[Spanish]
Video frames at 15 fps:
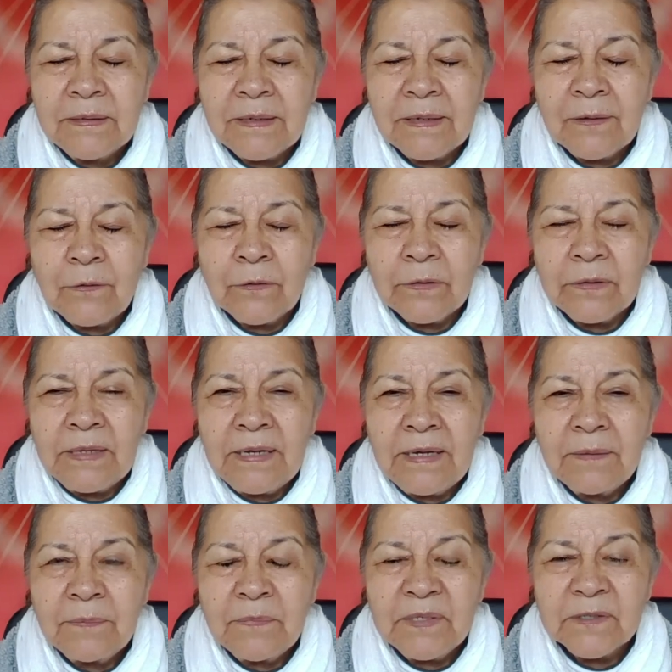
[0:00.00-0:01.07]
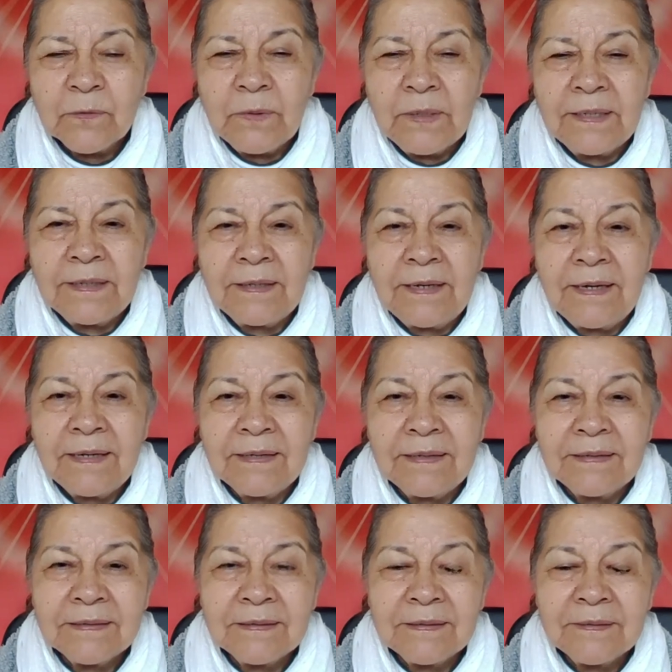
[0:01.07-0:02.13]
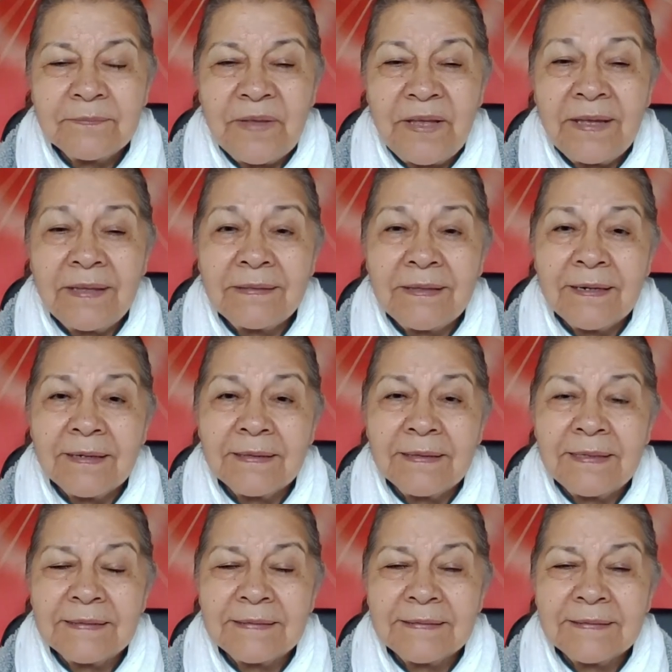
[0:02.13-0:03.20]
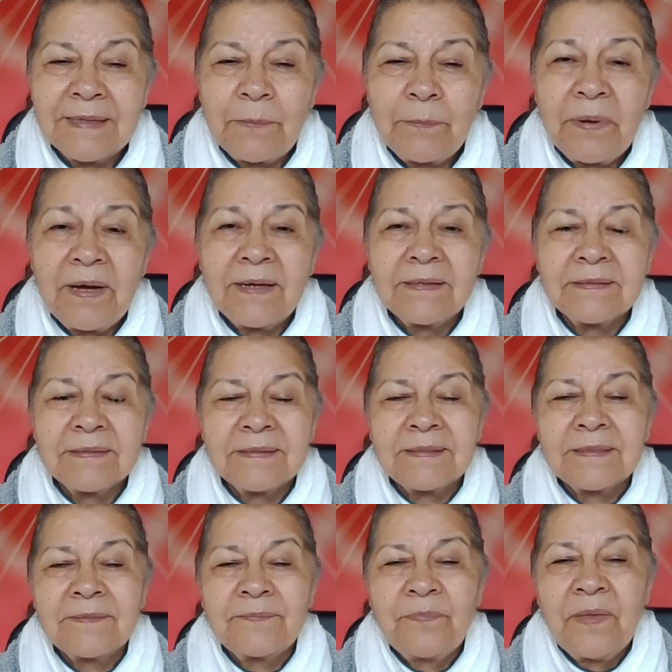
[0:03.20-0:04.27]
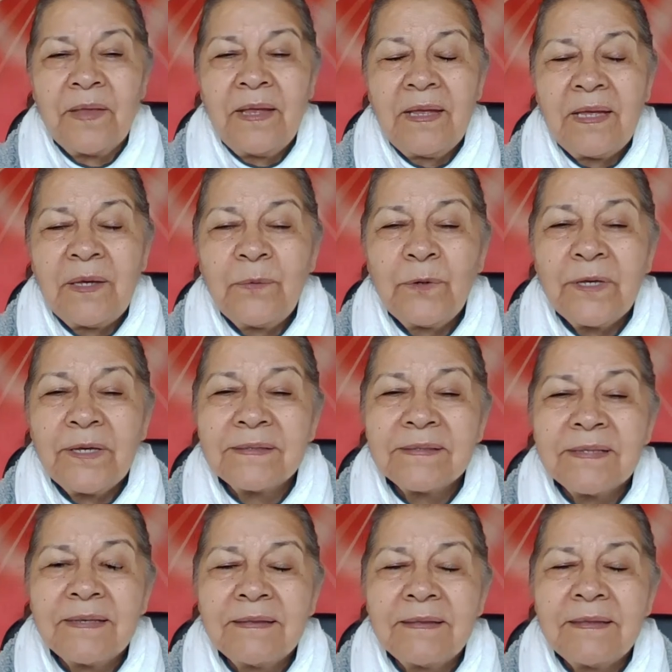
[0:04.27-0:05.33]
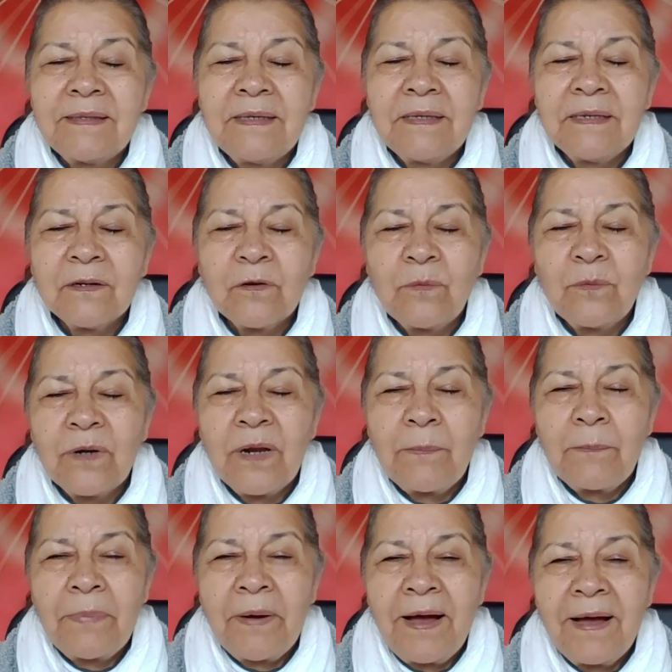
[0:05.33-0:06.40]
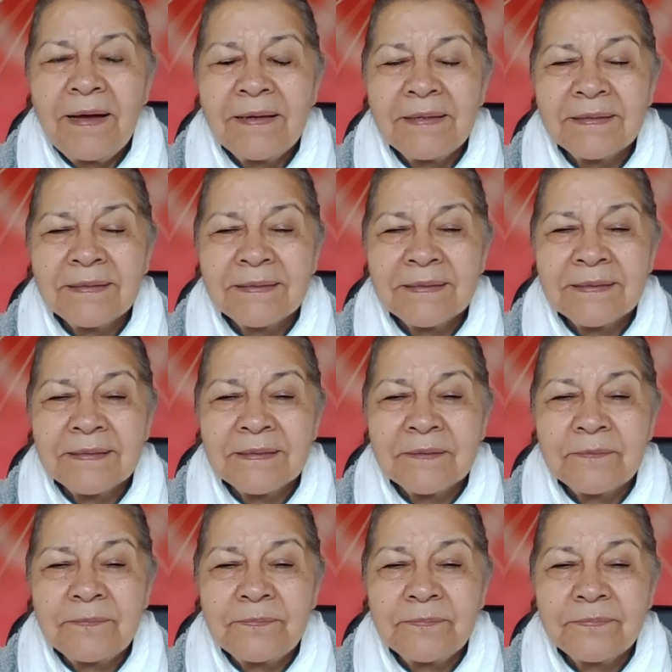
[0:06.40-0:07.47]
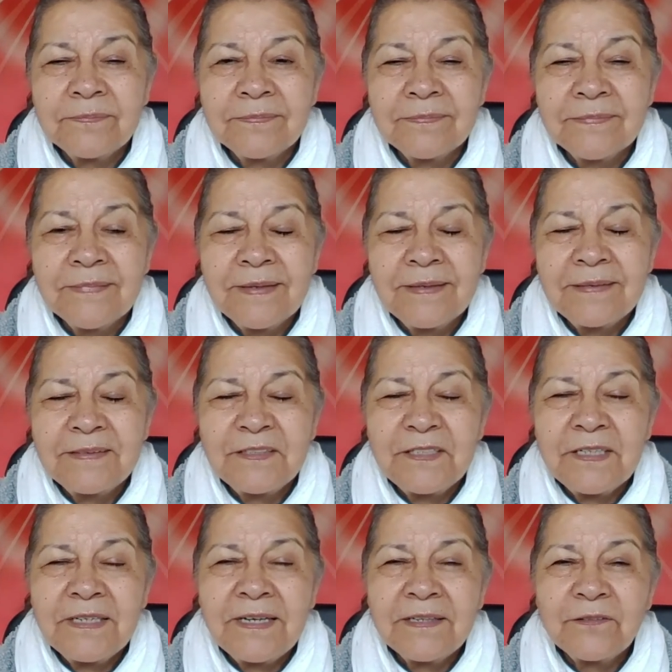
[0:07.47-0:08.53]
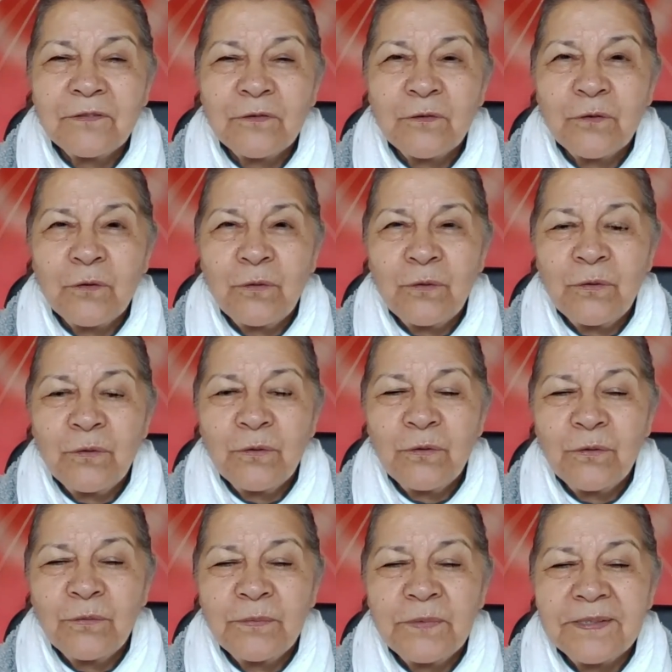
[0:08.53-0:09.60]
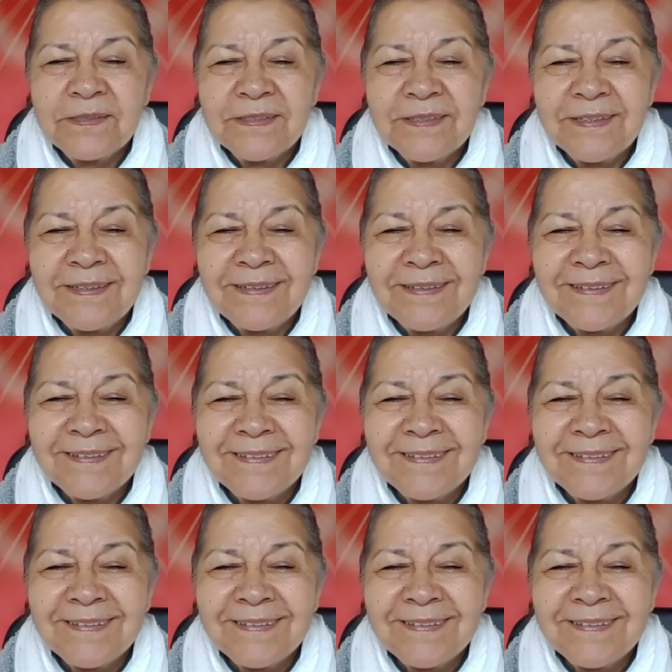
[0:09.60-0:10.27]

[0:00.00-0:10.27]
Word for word: recordar mis cualidades eternas de paz. Voy a sentir como la paz llena todo mi ser.